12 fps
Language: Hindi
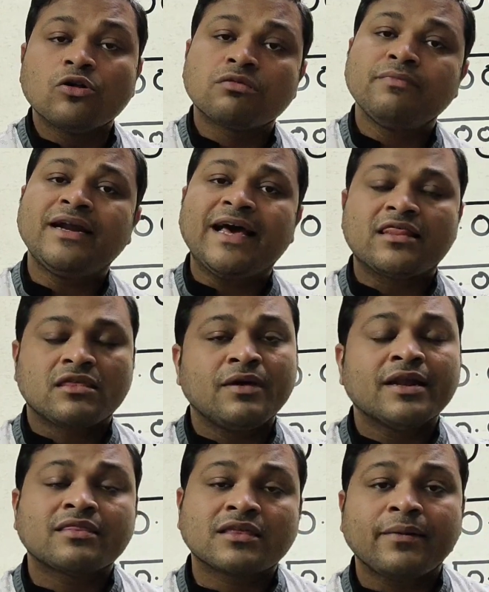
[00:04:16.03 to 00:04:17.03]
उसमें
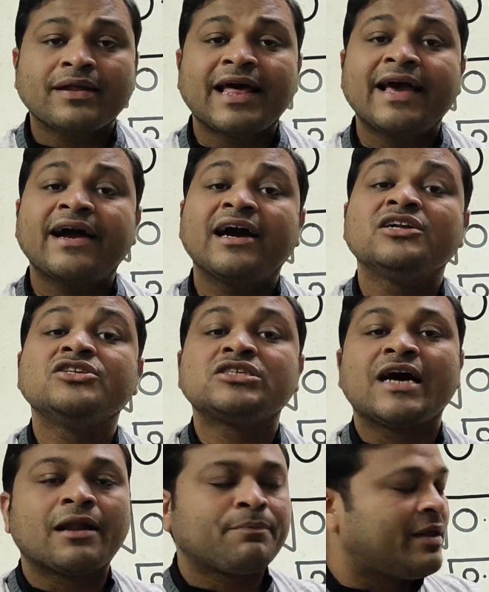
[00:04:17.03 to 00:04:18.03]
डेसिमल किसके बाद आएगा
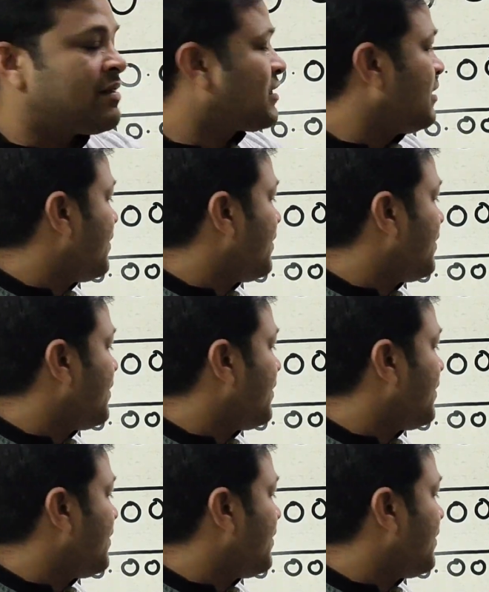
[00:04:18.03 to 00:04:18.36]
चार प्लेस